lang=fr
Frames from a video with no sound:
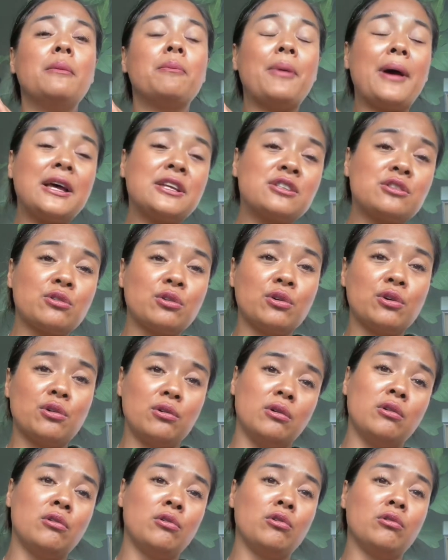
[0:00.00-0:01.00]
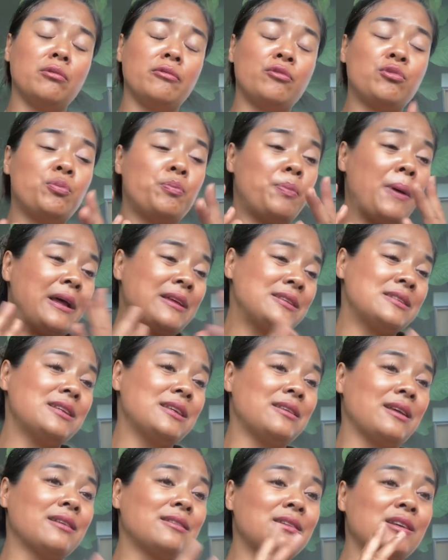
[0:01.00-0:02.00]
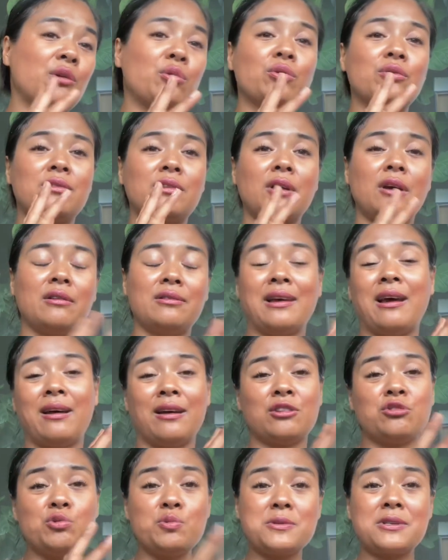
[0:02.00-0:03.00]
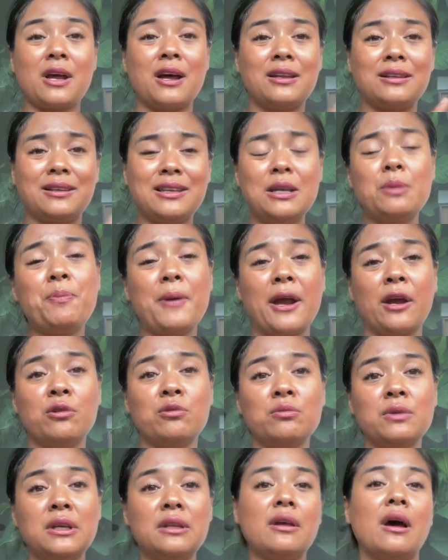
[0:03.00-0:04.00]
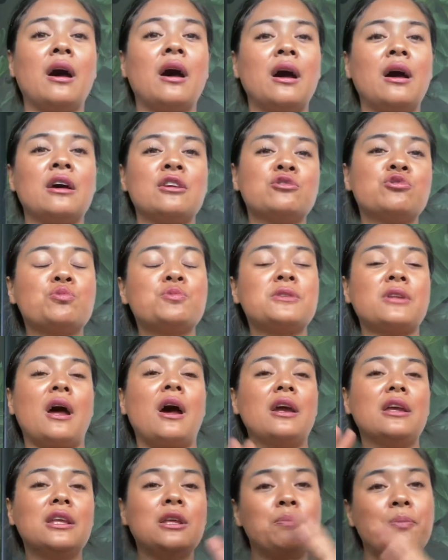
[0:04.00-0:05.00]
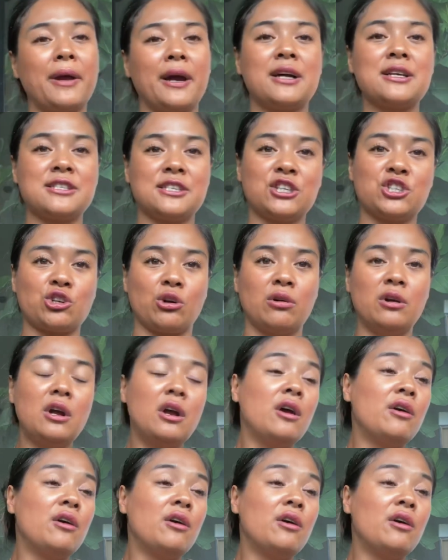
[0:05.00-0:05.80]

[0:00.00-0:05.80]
parce que le, vous passez d'un terreau très d'un substrat hyper humide à un substrat hyper asséchant.